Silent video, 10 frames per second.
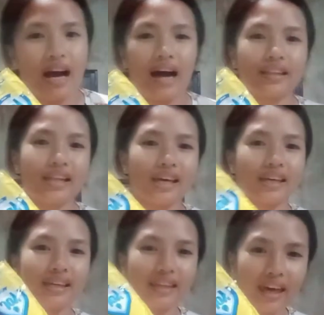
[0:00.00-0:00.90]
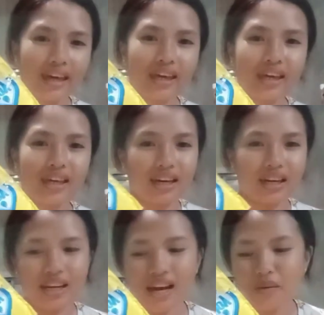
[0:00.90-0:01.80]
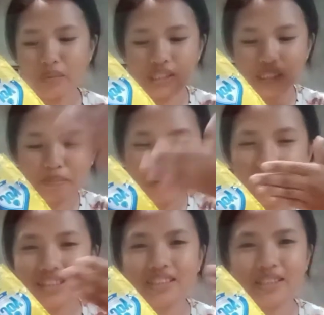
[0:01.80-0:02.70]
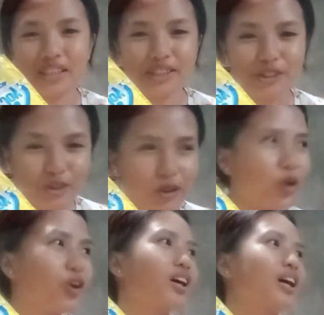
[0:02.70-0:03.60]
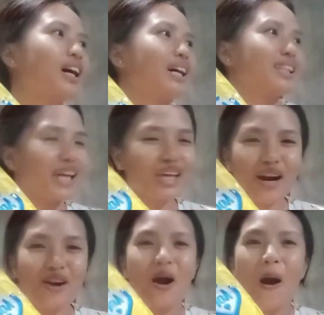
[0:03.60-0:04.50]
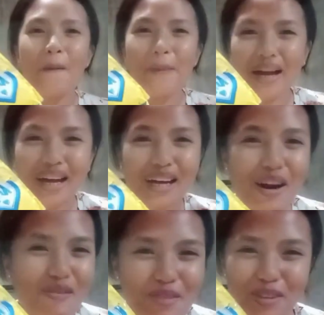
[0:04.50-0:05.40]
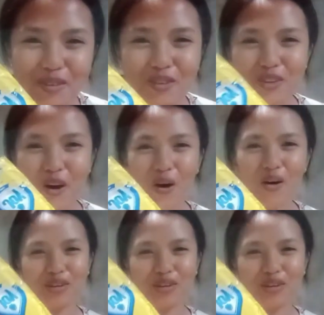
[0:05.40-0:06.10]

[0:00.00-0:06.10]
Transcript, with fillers: ating cake na with sponge Enjoy. joy. Talagang Magagamit ko to.